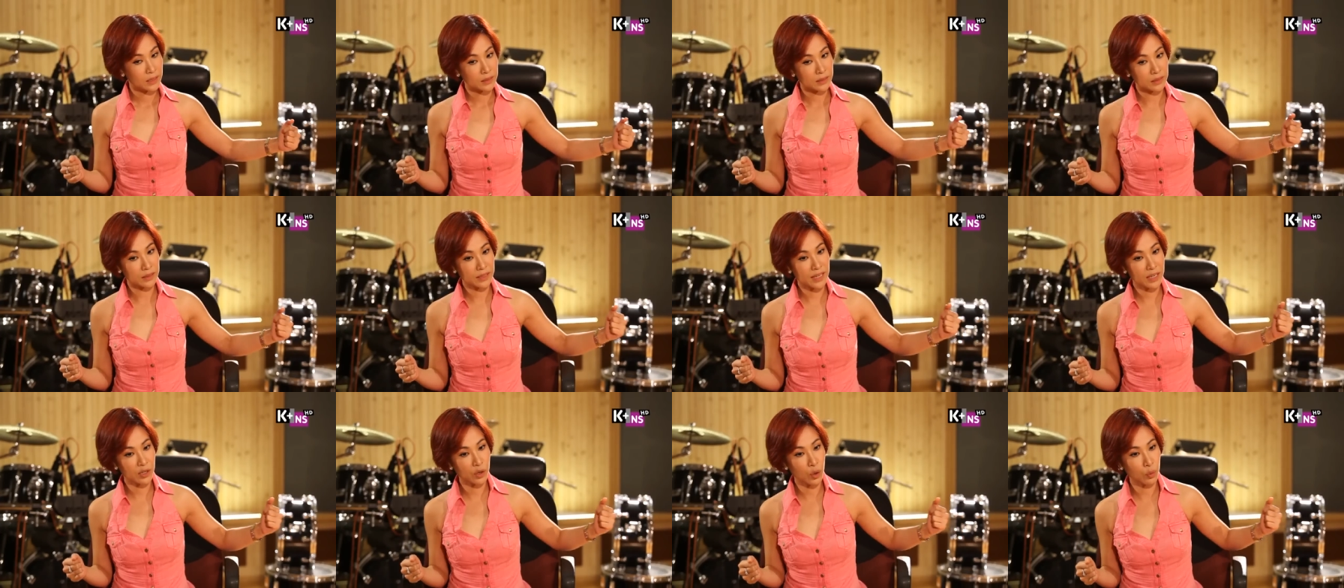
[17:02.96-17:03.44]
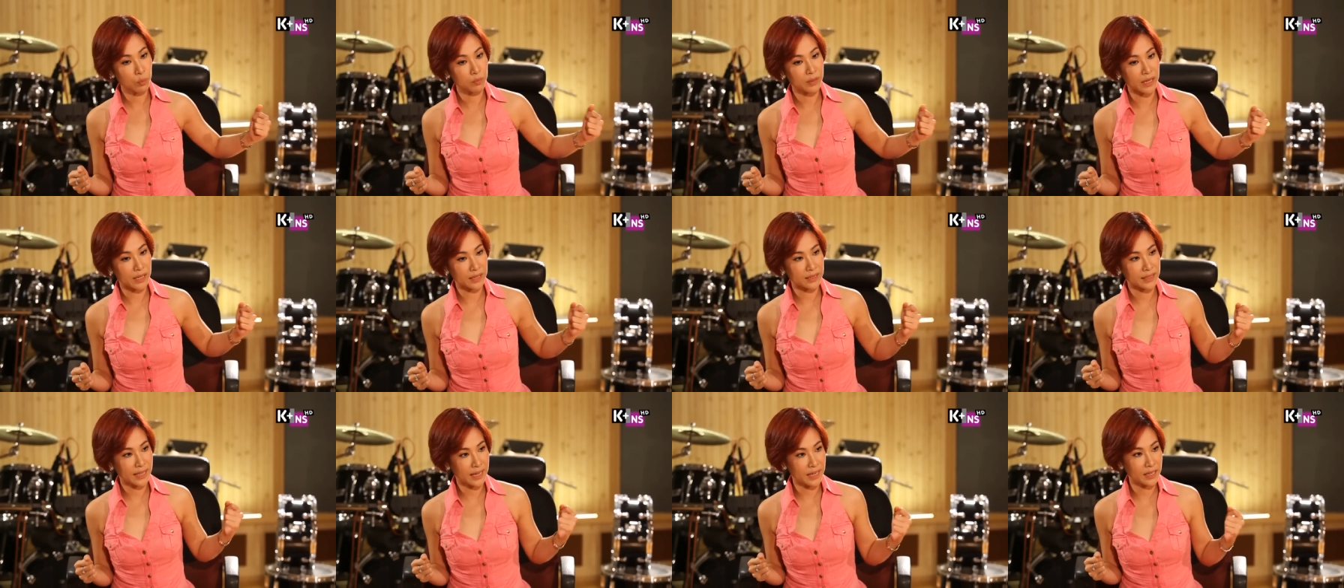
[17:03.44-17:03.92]
những ca khúc
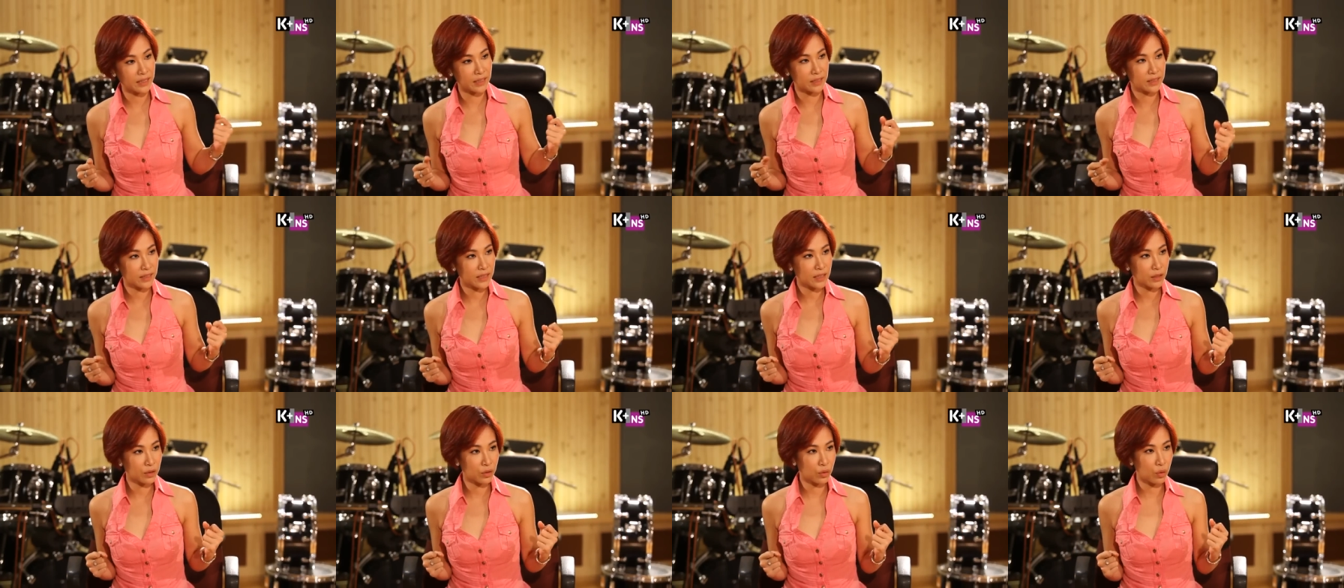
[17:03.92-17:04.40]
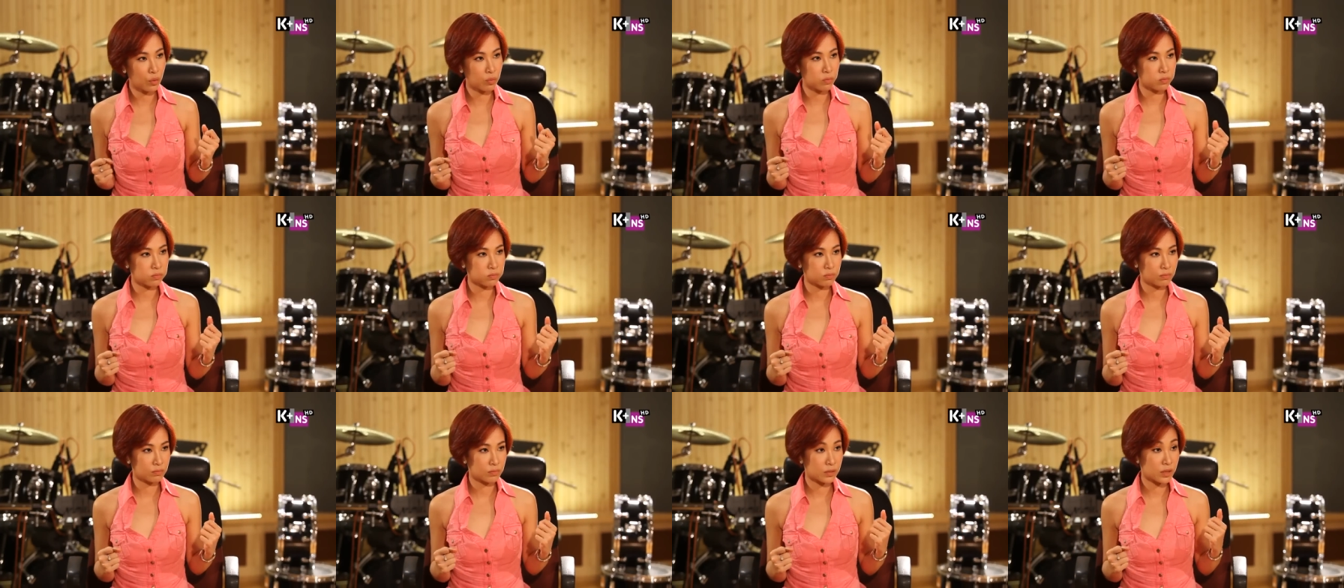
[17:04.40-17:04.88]
nhạc nhanh những ca
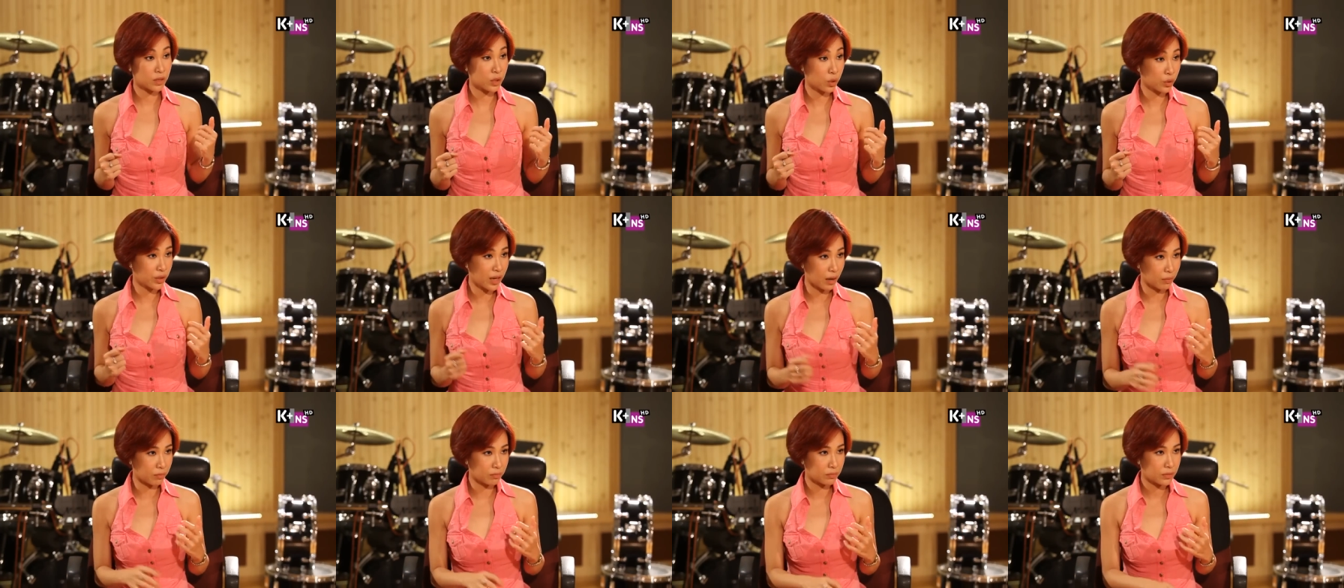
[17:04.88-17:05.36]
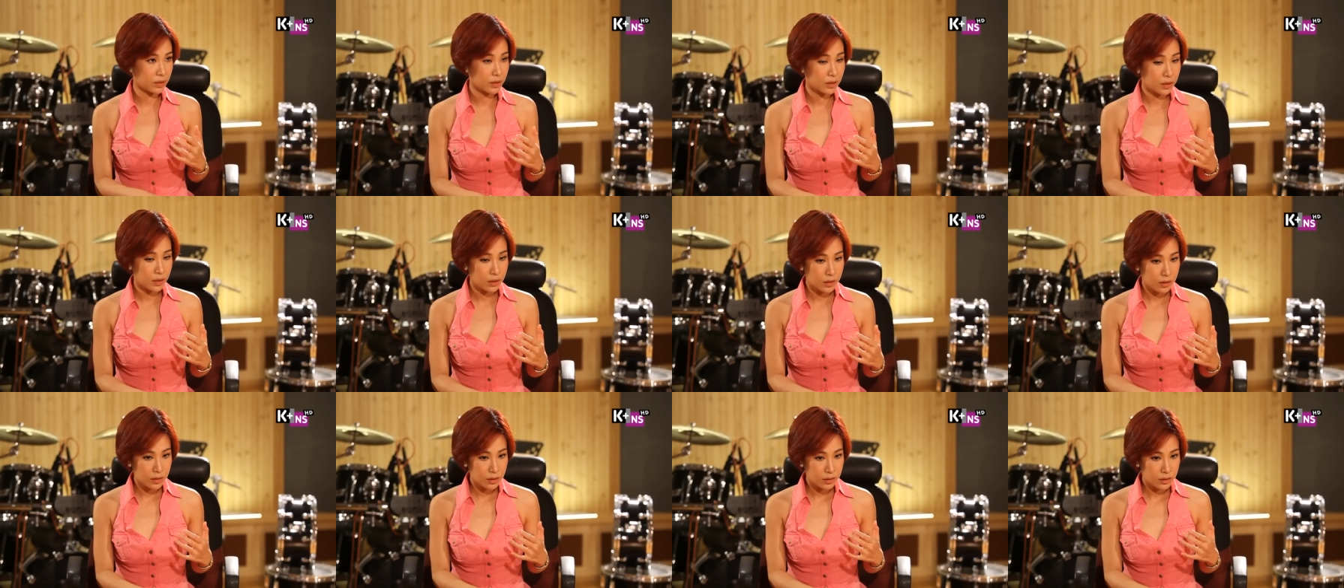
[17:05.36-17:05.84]
khúc sôi động
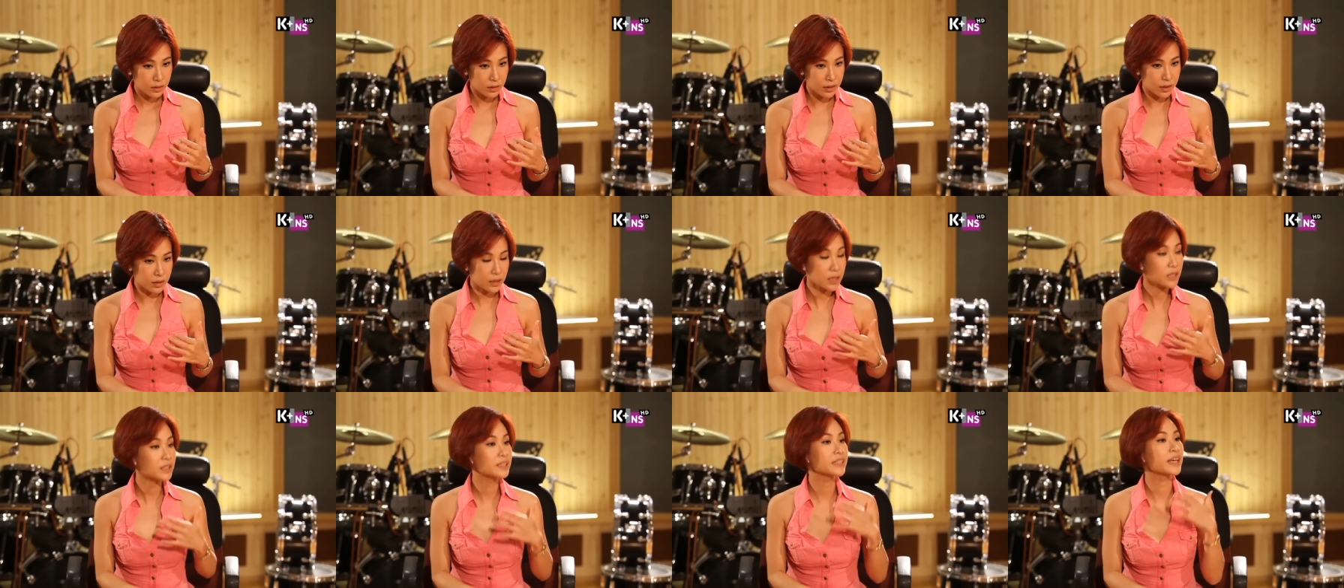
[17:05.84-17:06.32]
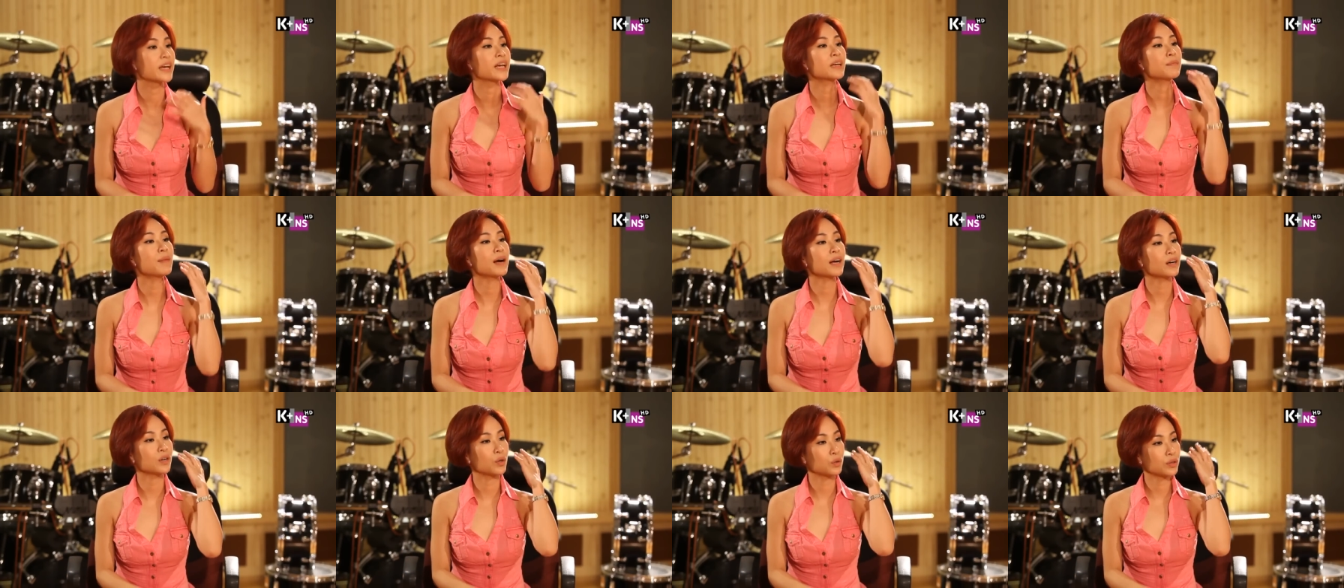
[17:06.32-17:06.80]
sẽ rất dễ
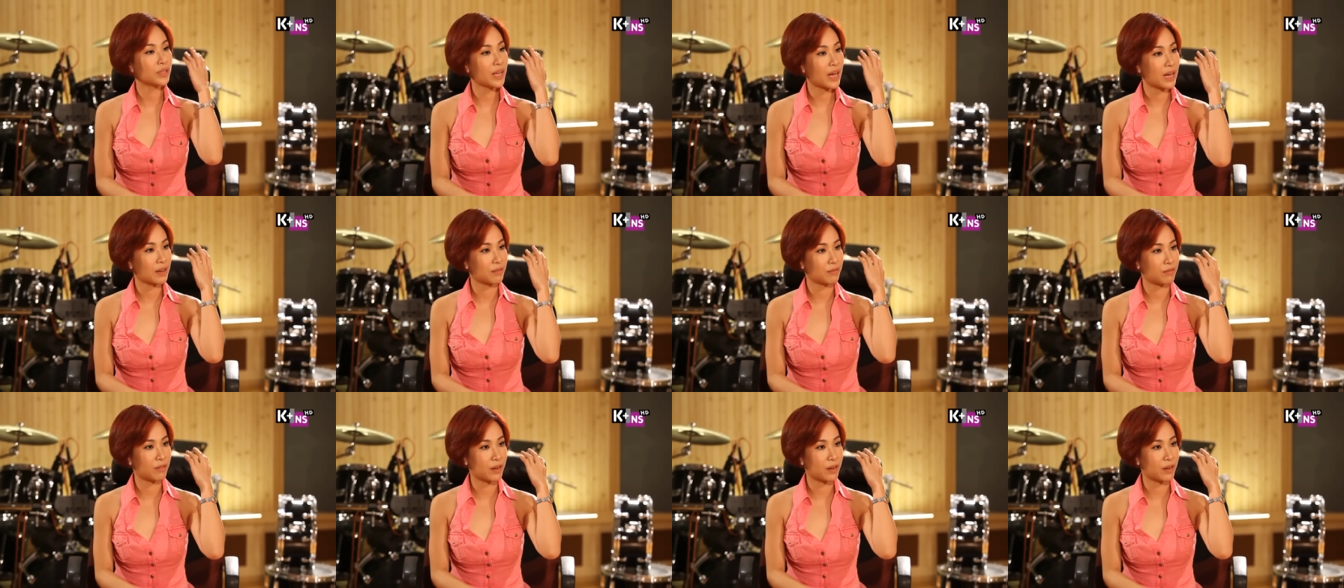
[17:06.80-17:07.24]
bắt lỗ tai